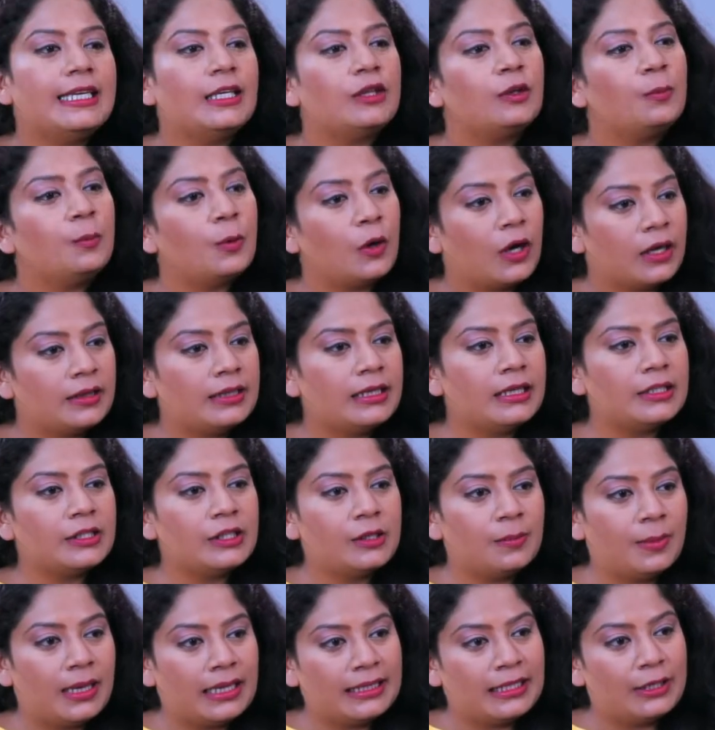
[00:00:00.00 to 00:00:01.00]
ये तो बहुत ही
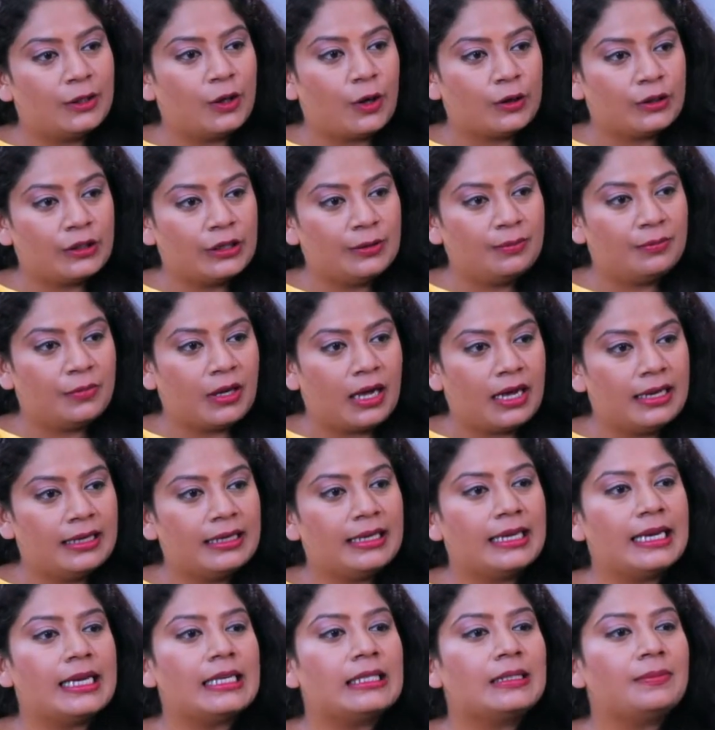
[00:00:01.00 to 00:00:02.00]
अच्छी बात है डॉक्टर
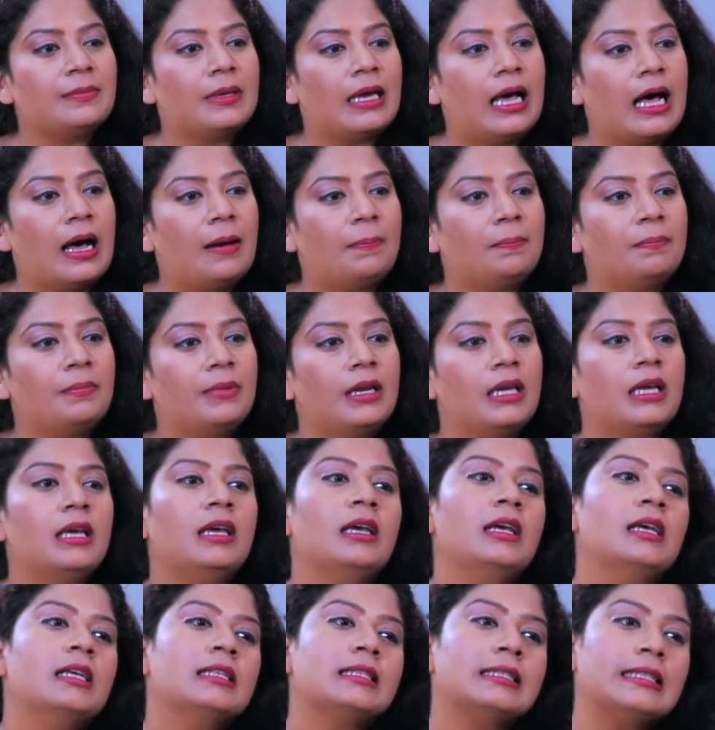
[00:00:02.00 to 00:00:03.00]
इमरान कि इसमें
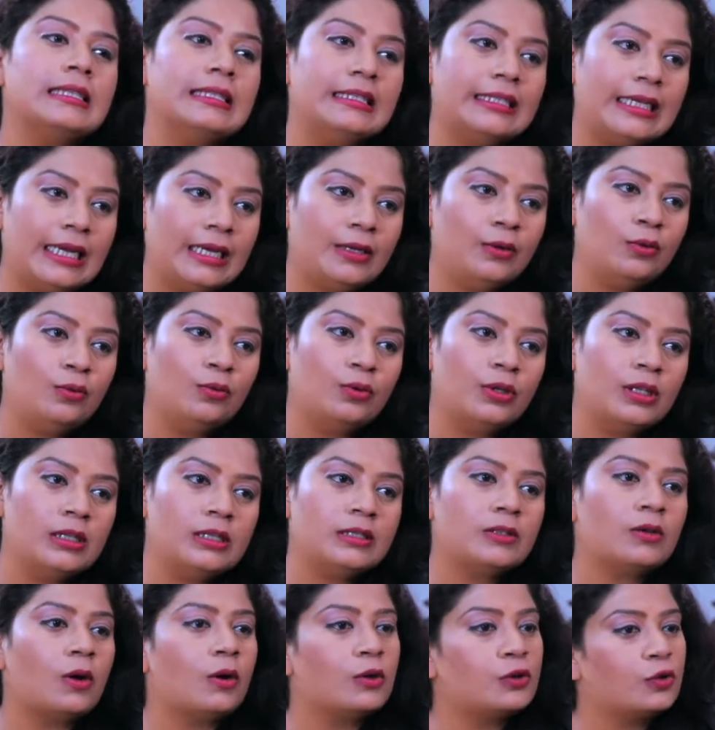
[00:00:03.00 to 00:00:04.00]
आपने सिंडेट
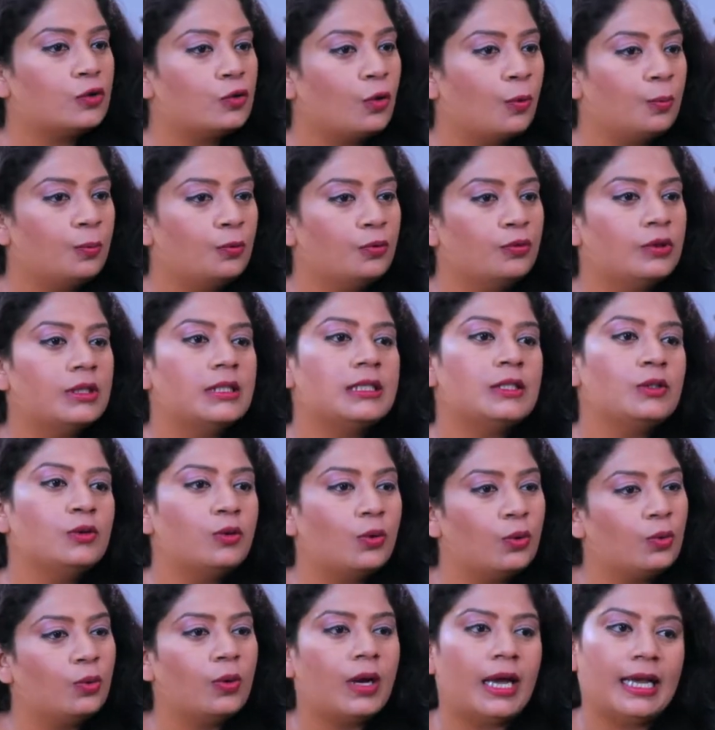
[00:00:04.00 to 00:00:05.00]
नूडल्स और सोप नूडल्स
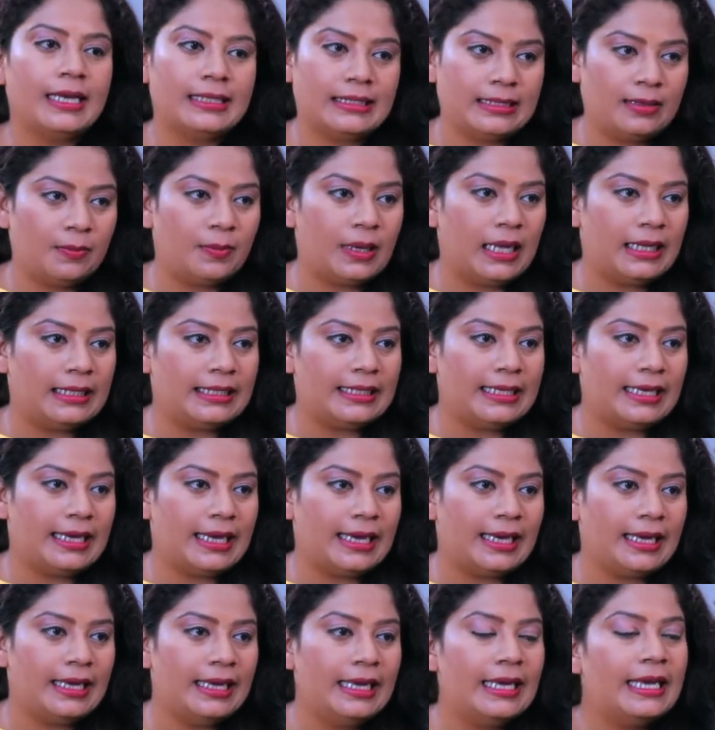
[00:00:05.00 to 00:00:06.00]
दोनों का इस्तेमाल
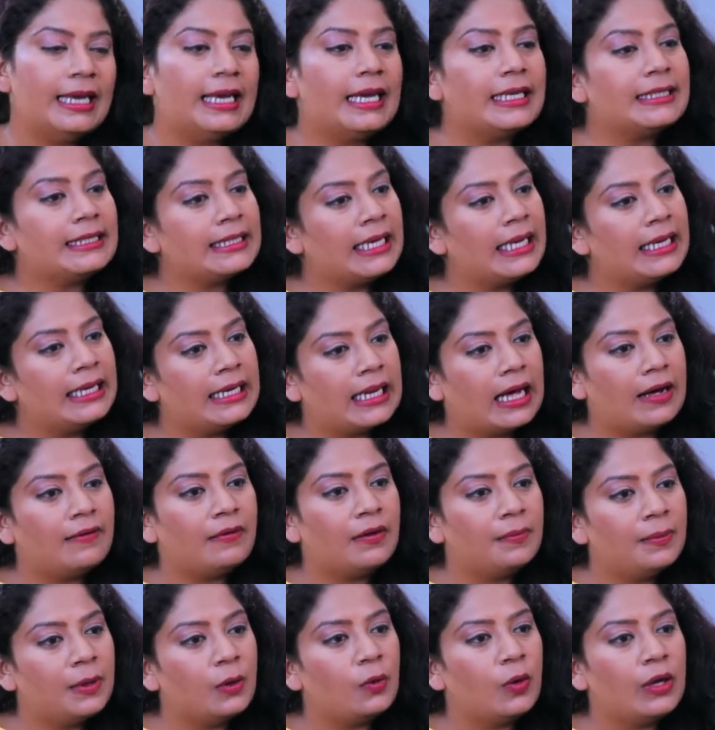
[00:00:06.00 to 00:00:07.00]
किया है इसके
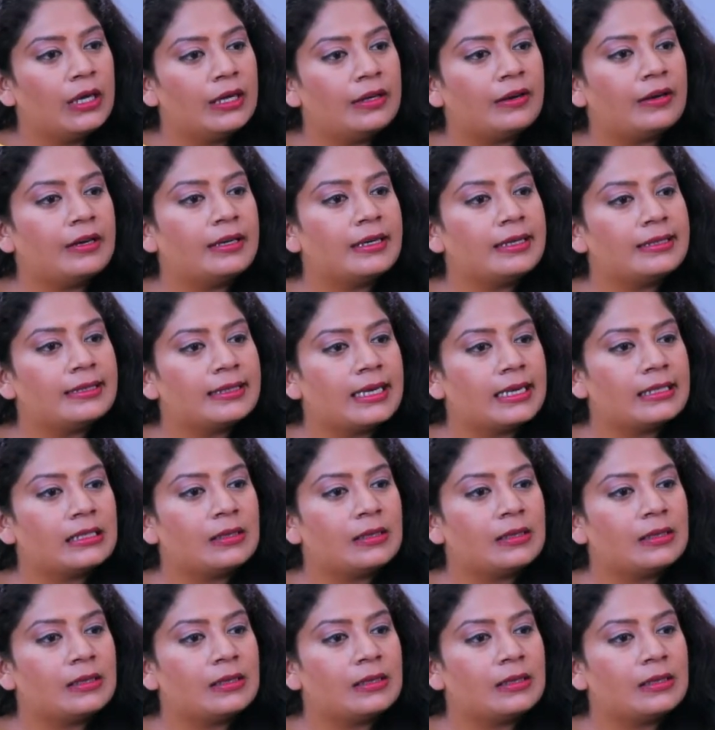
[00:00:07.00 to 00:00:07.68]
अलावा भी कोई इंग्रेडिएंट्स का